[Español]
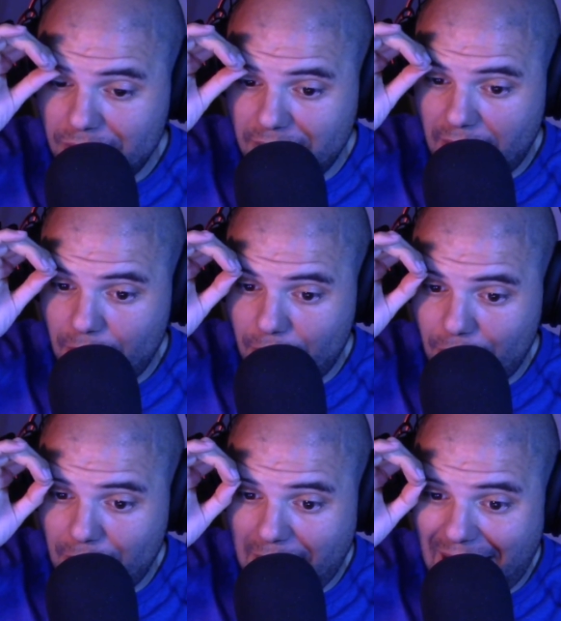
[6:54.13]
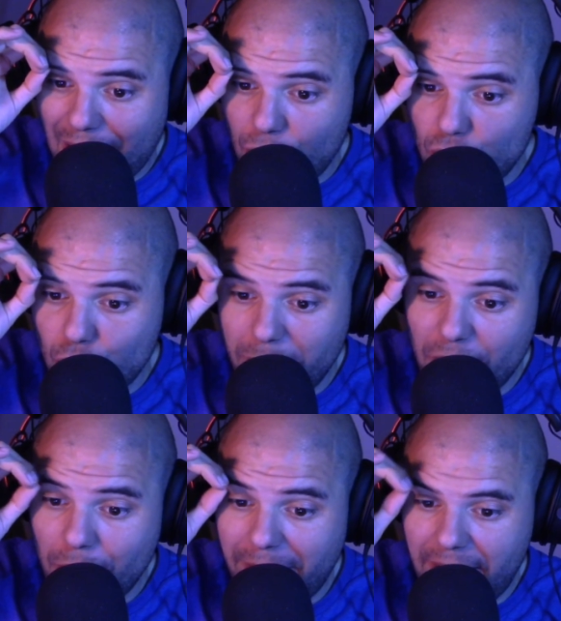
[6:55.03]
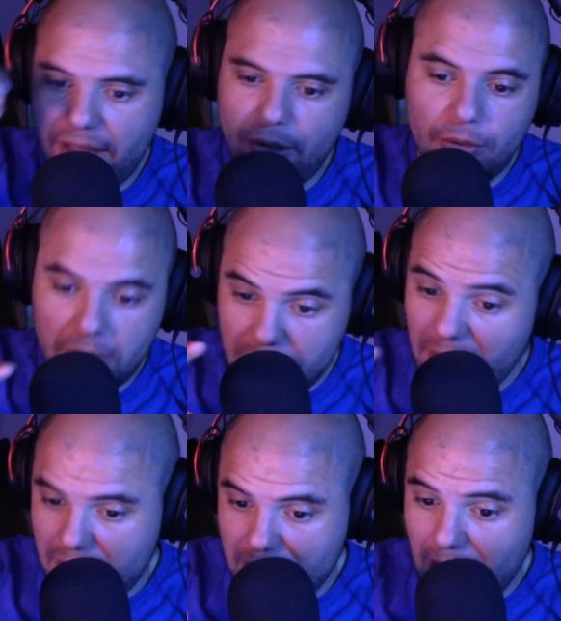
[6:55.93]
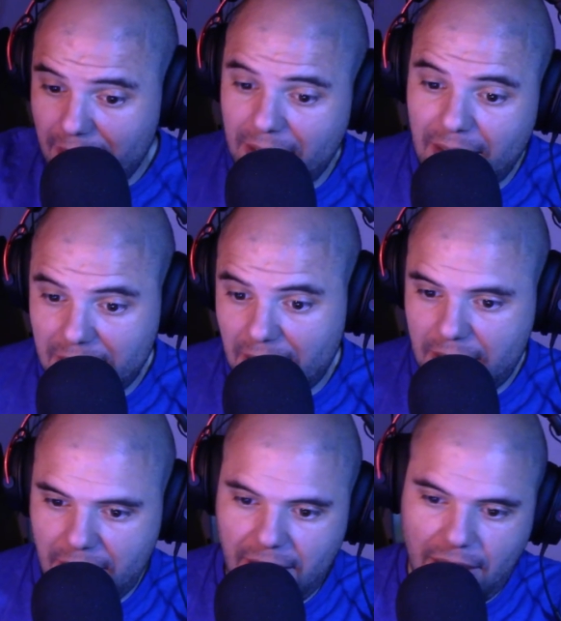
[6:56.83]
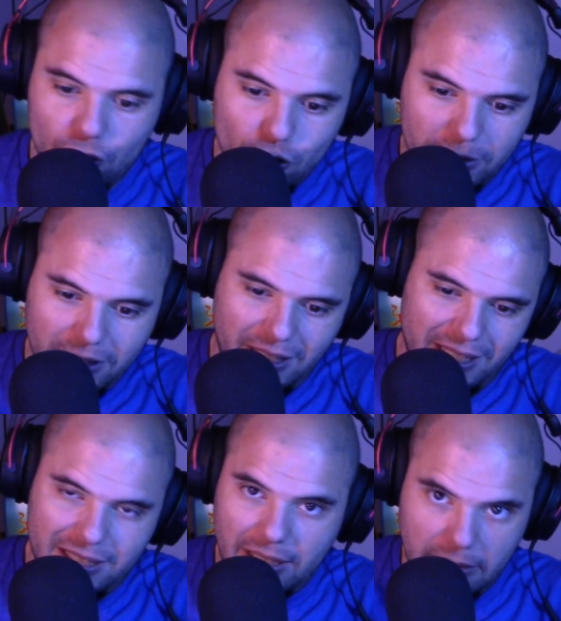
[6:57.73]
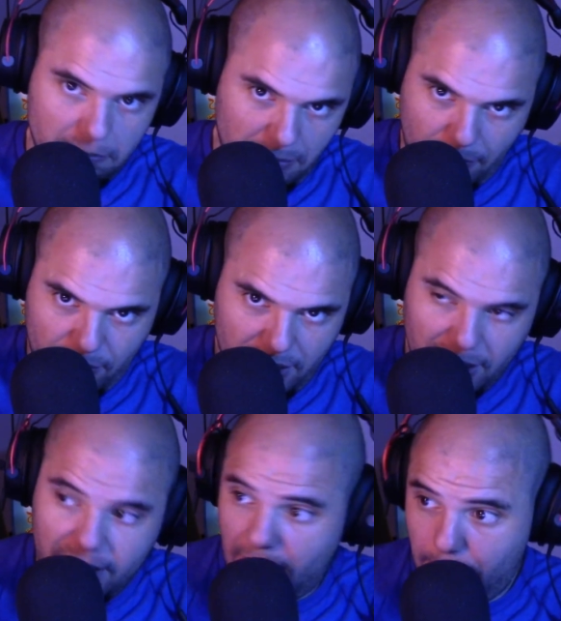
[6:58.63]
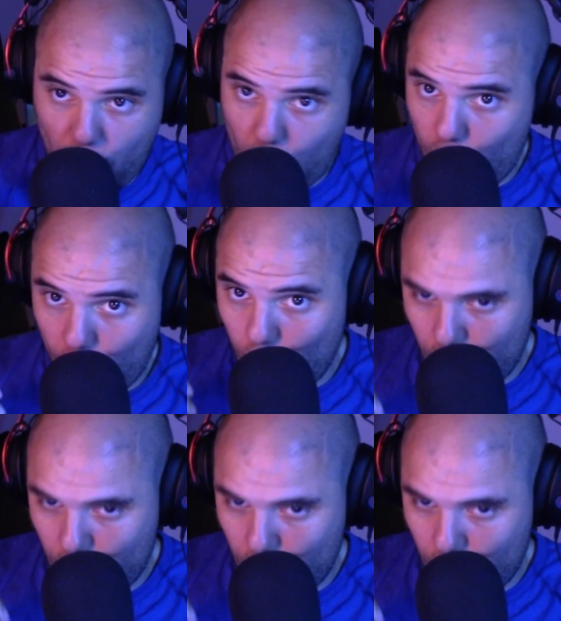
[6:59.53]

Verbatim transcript: ¿de acuerdo? Ha consumido 21. Es, está, es decir, es eficiente poco, ¿no? Lo